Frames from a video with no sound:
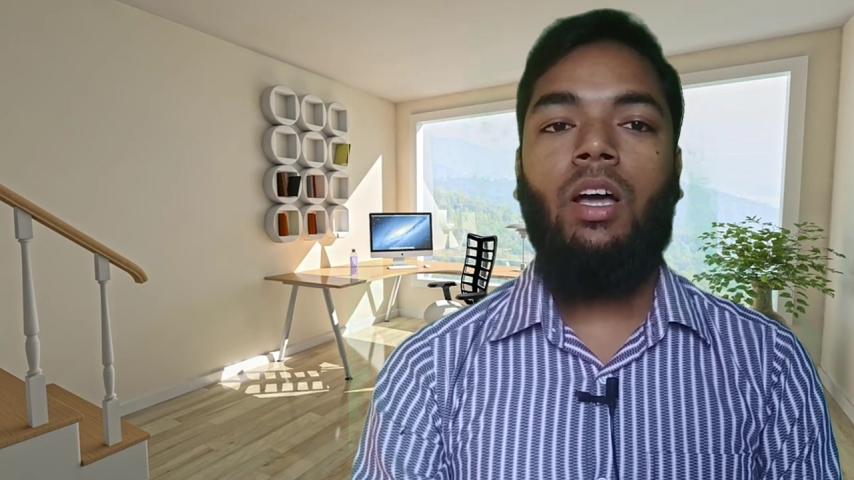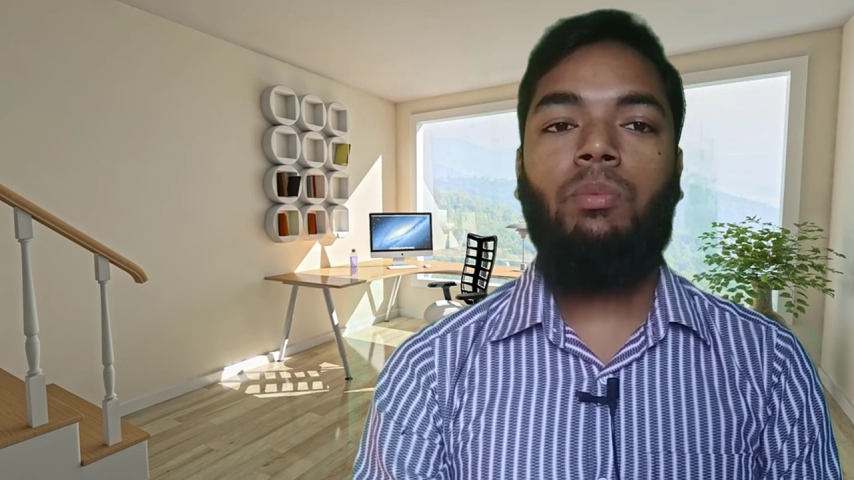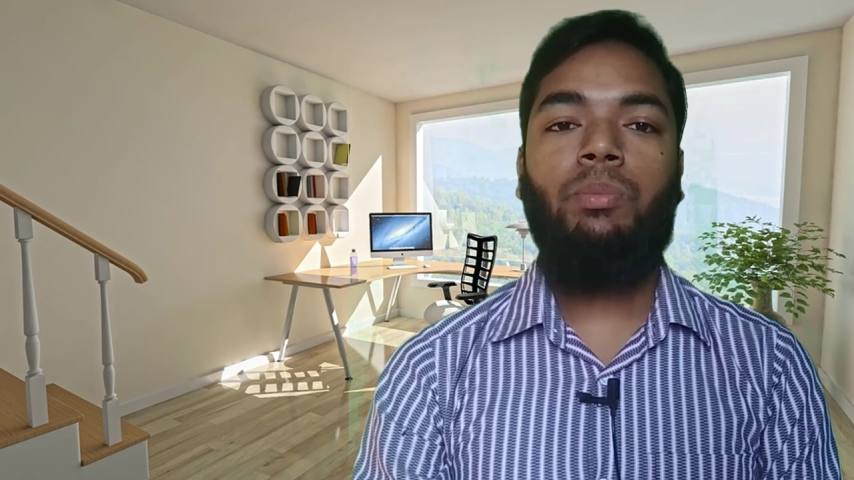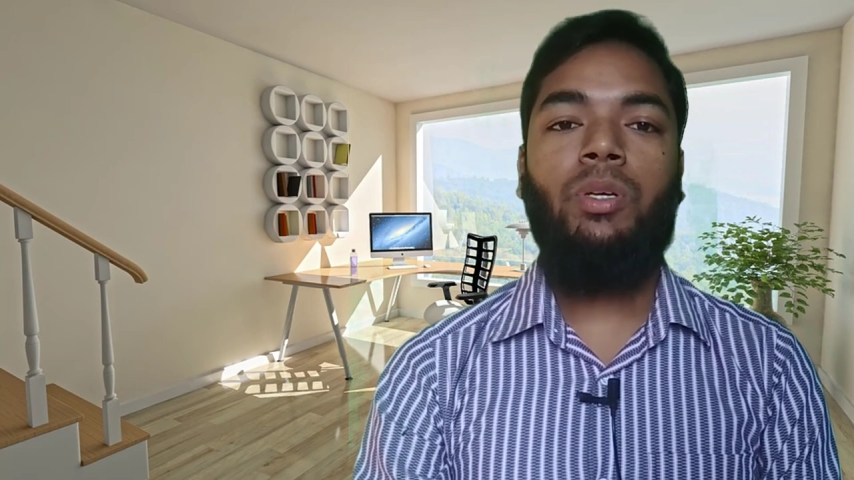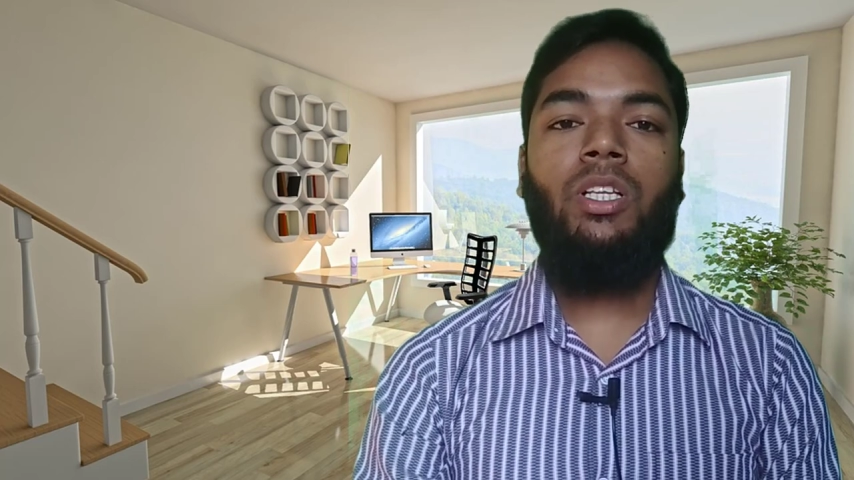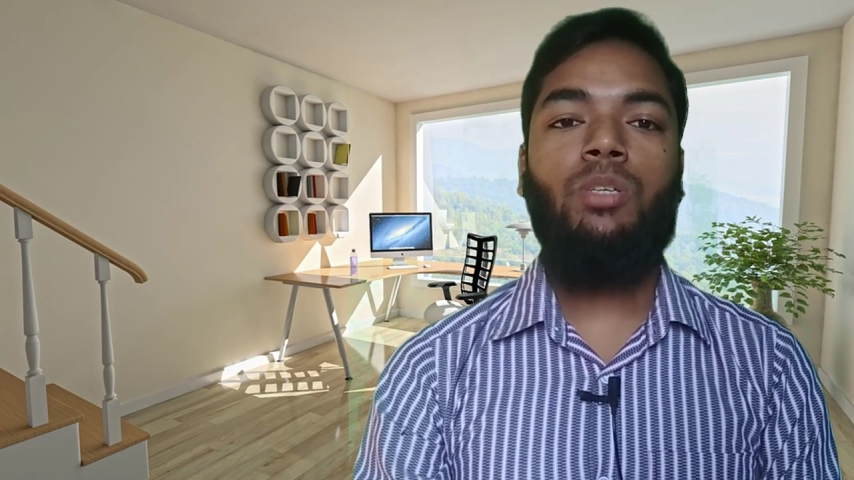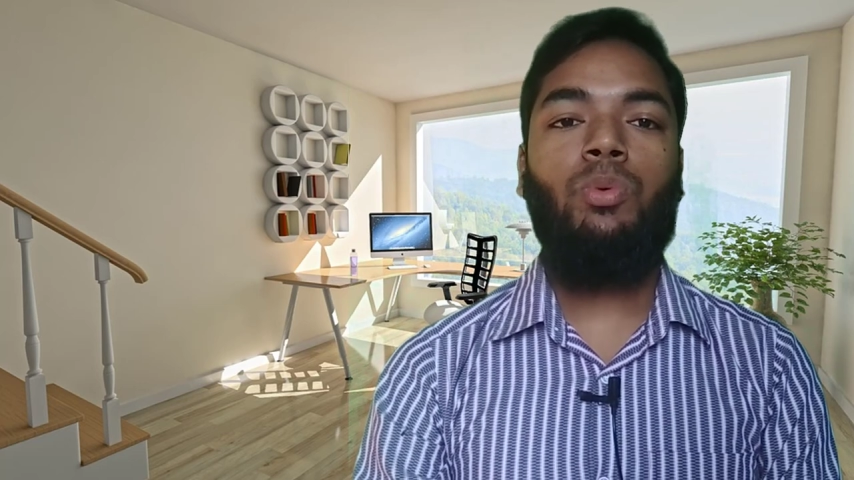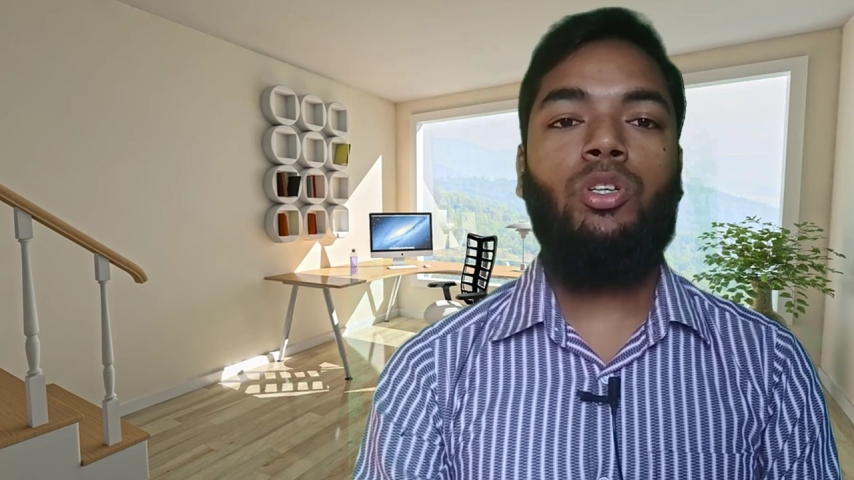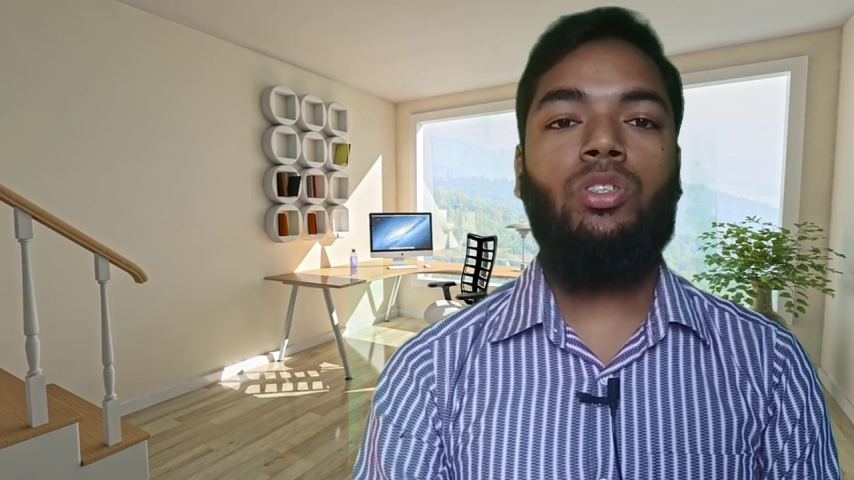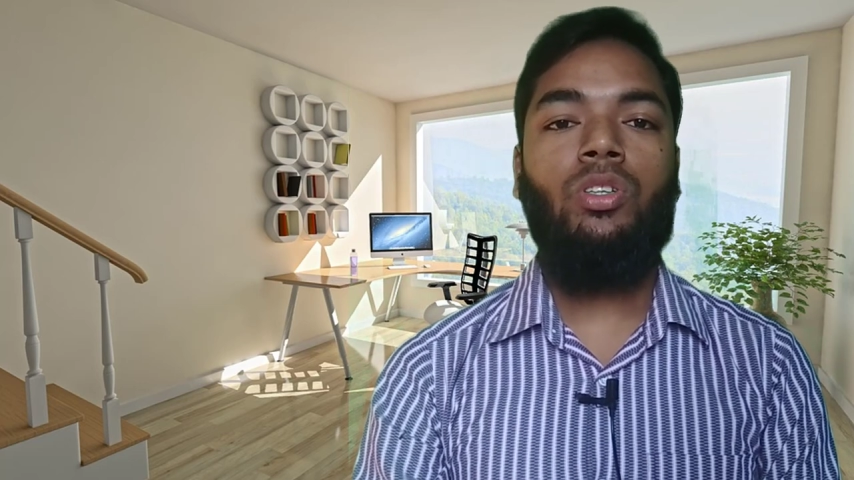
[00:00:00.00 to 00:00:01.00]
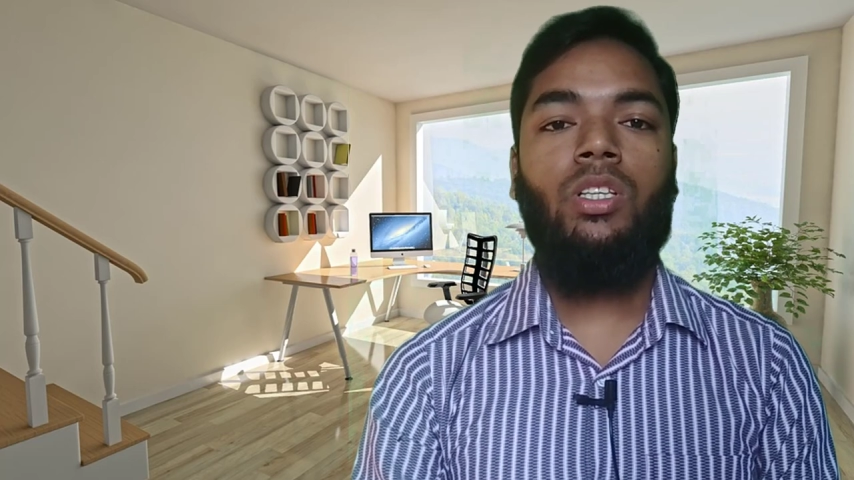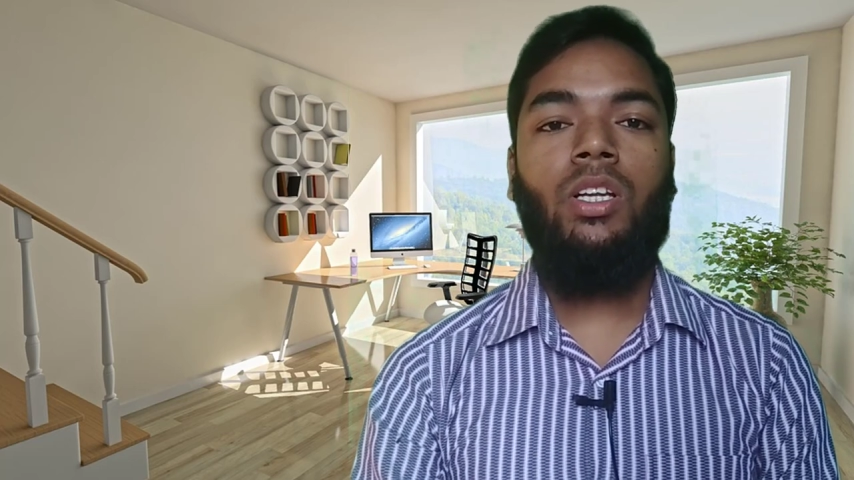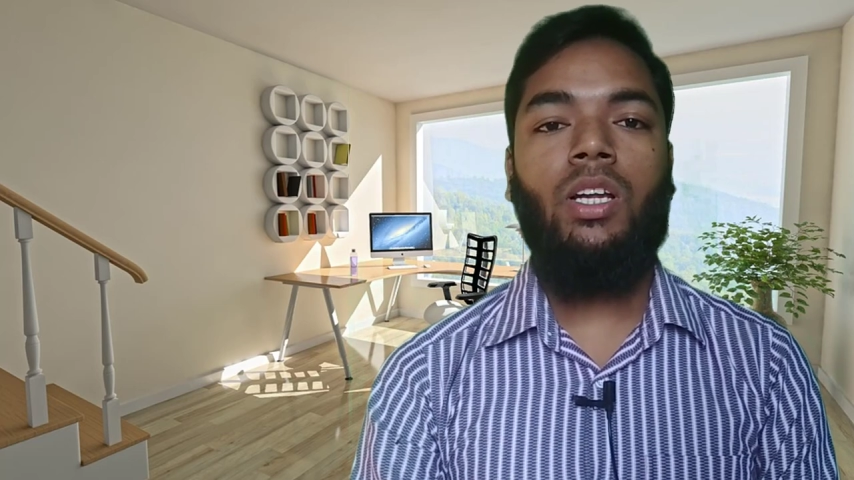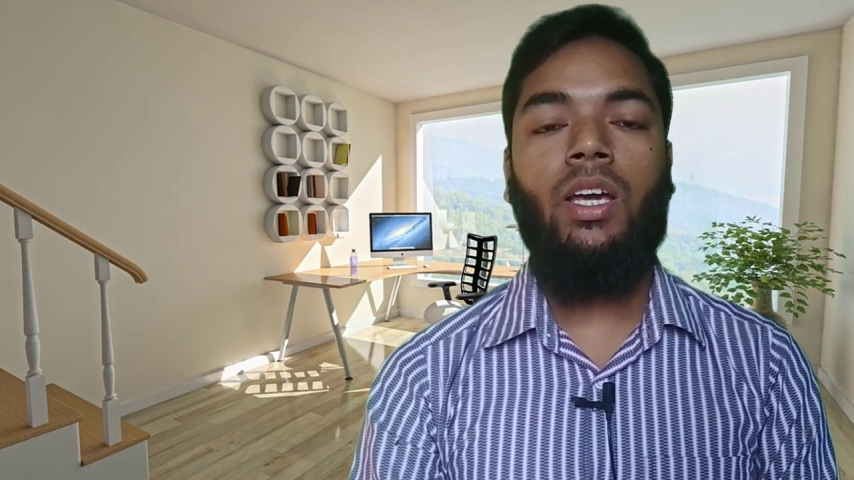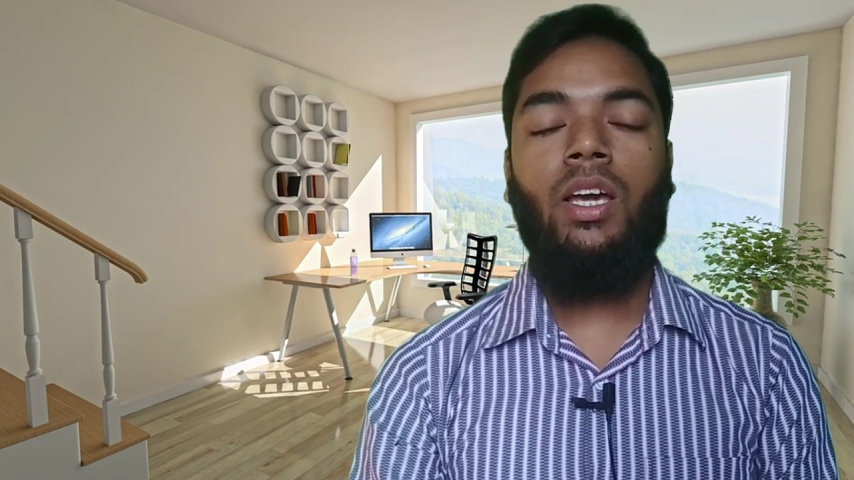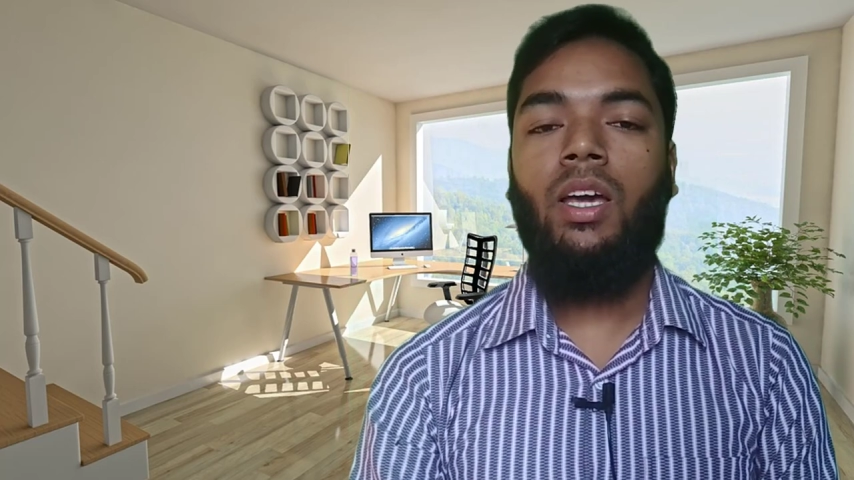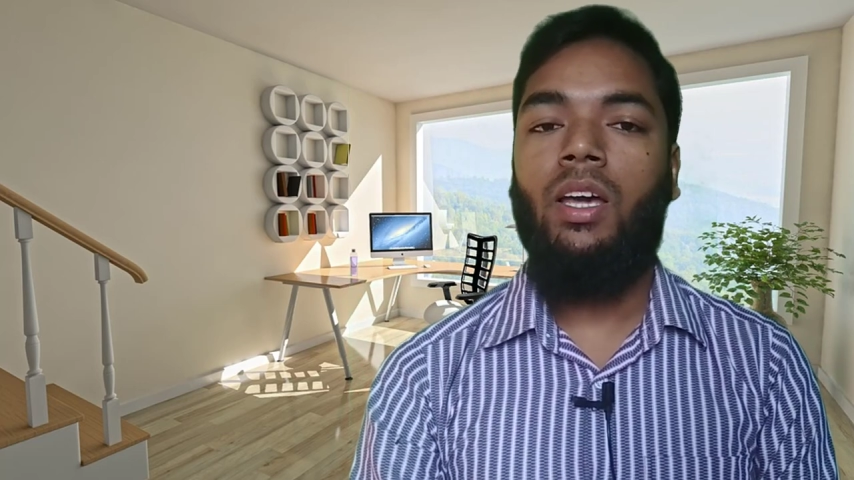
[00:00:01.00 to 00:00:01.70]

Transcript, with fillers: আপনি বিদেশি পর্যটকদেরকে